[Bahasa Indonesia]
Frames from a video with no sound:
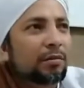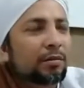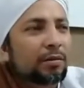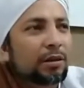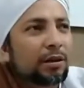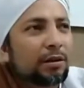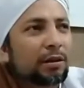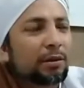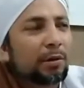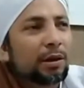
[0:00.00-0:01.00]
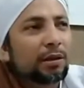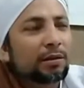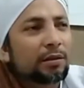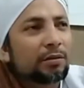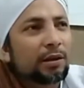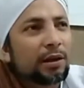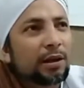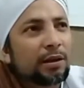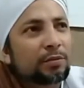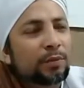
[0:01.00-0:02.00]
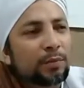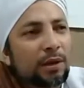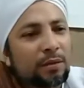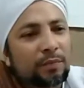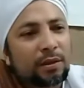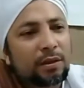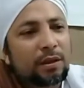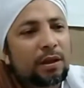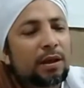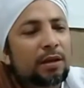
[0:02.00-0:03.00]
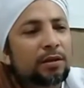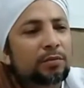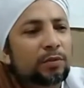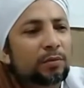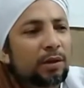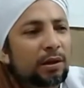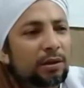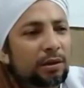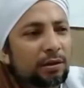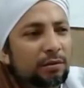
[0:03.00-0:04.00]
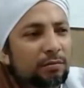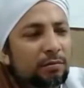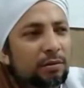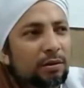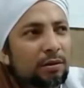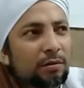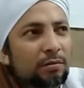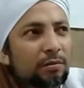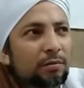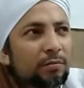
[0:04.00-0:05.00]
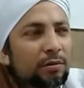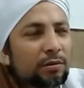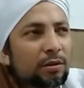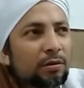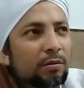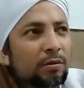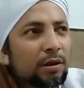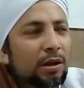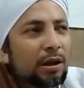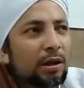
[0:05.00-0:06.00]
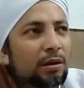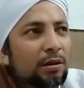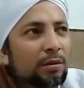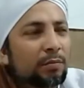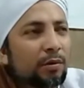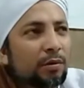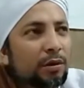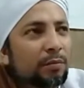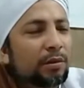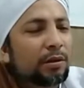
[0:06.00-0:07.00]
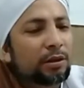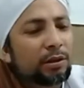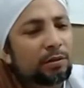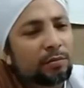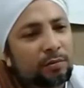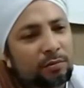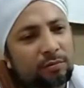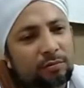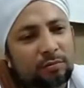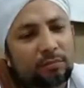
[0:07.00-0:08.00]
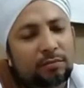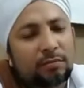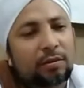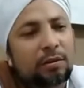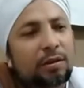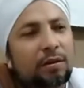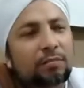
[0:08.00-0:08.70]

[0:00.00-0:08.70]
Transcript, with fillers: yang diriwayatkan oleh Anas bin Ma Anas bin Malik ya menjadi orang alim, orang berilmu ya.